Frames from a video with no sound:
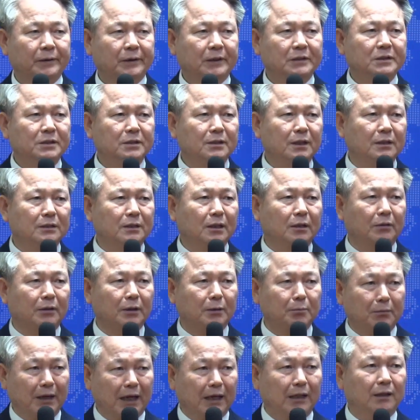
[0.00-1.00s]

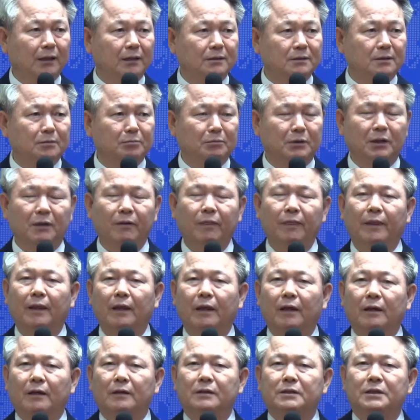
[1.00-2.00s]
신앙생활이 망가지면
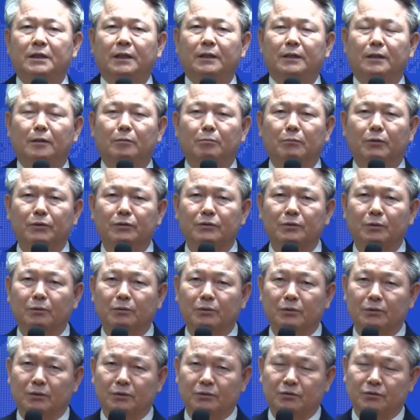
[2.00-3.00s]
제일 먼저
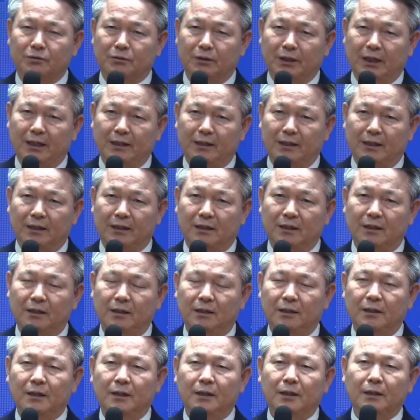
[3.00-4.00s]
오는 것 중에
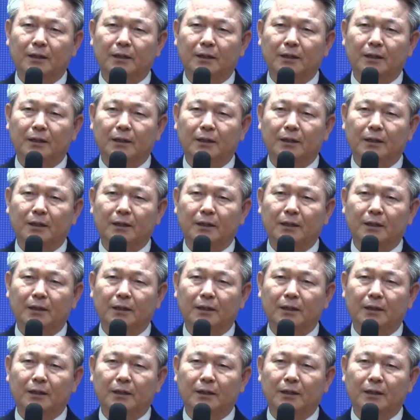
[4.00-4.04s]
하나가